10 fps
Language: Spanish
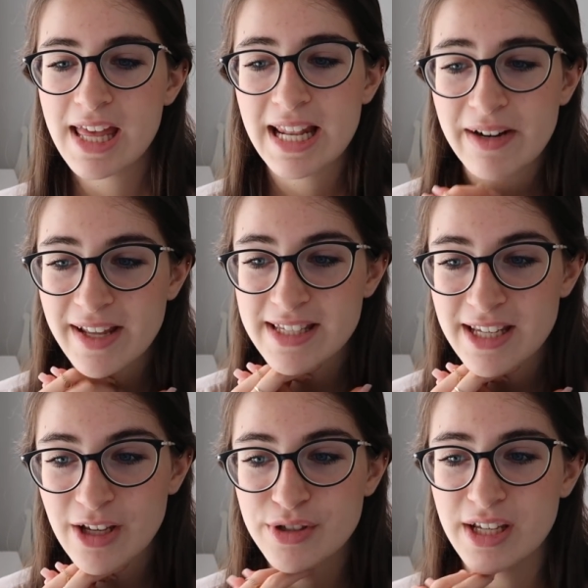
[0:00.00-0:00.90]
Y la verdad es
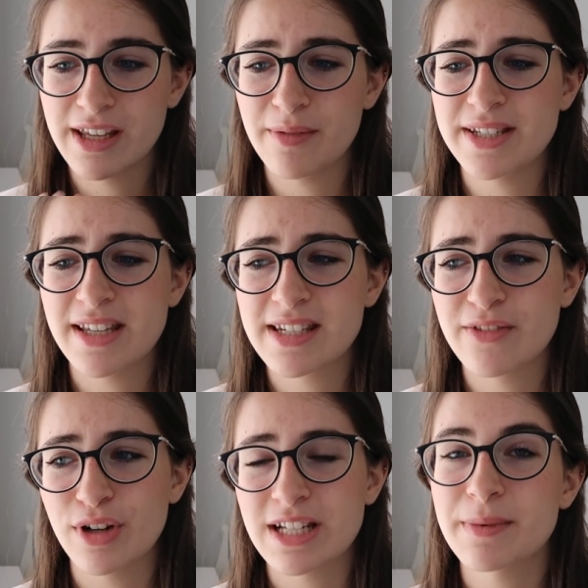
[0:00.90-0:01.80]
que ya, ya visteis
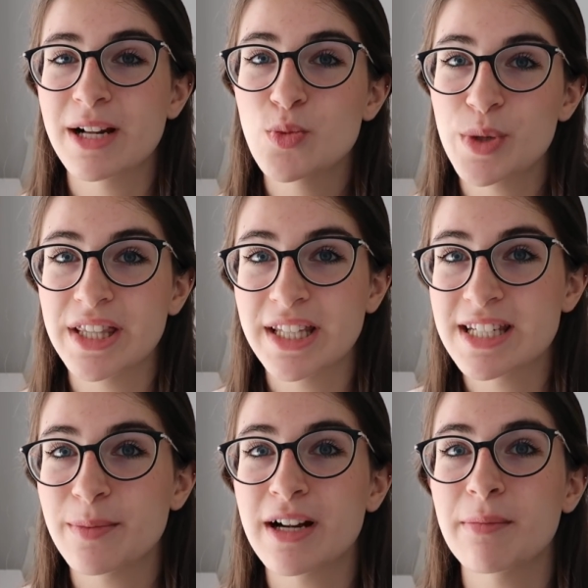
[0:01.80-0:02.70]
que fue una semana súper
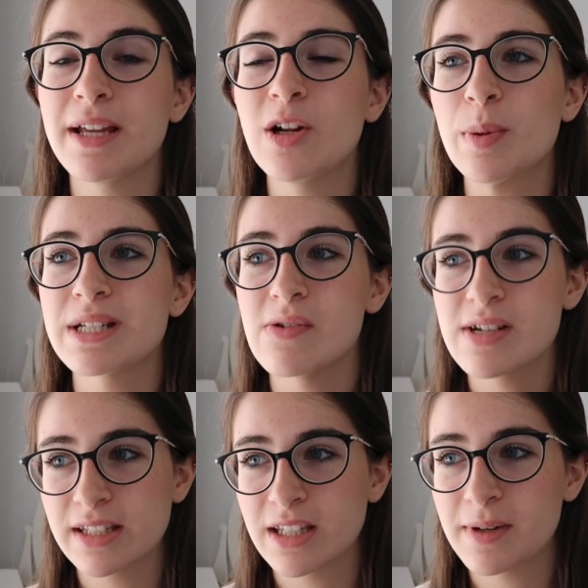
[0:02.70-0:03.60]
intensa para mí, lo pasé
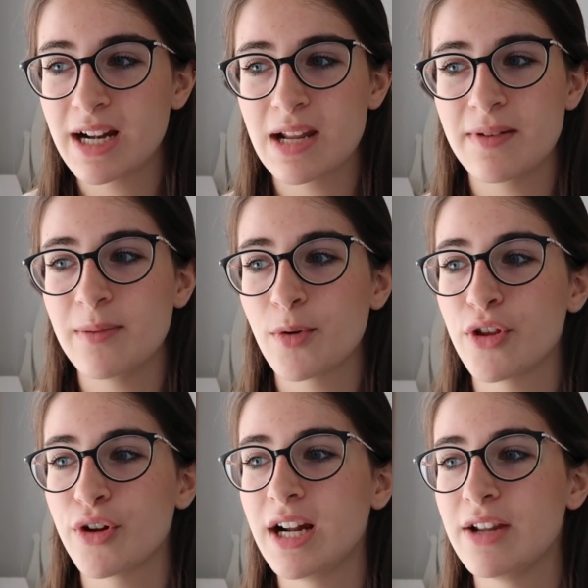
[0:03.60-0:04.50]
bastante mal a nivel
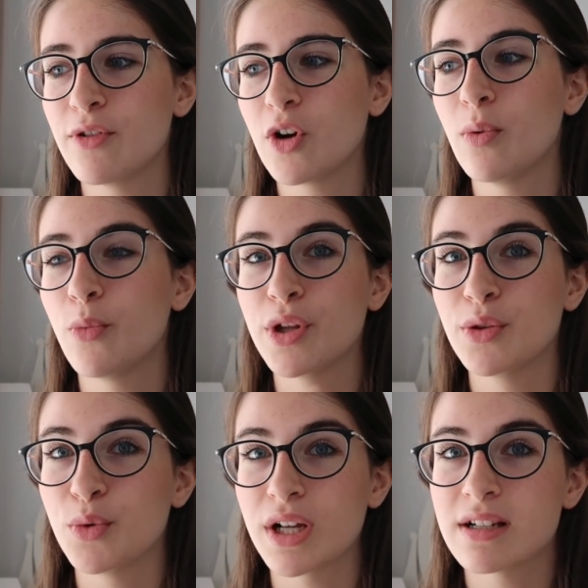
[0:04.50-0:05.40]
emocional y fue como muy
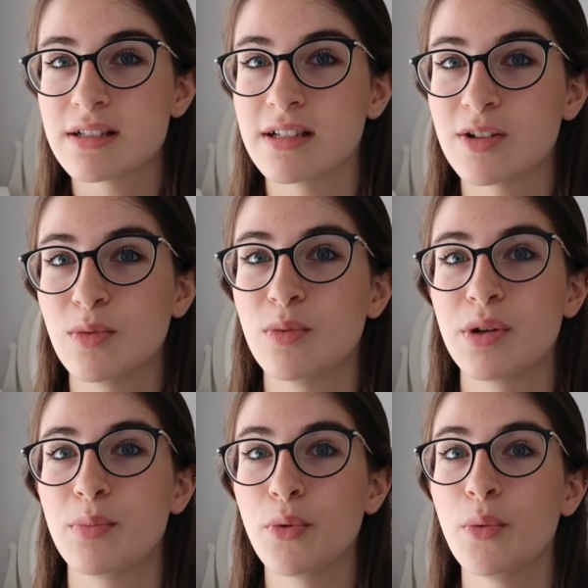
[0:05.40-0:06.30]
dura, como
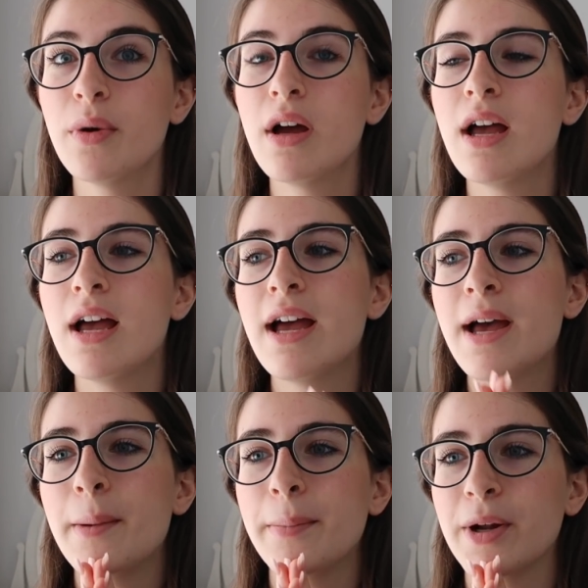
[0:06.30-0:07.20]
muy pum.
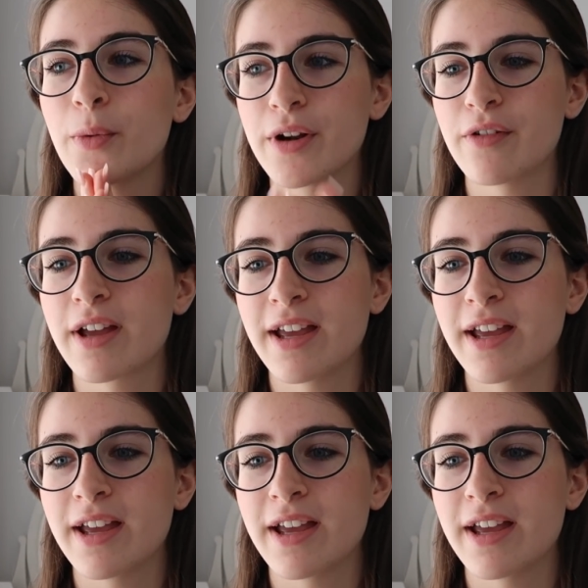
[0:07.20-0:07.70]
Pero bueno,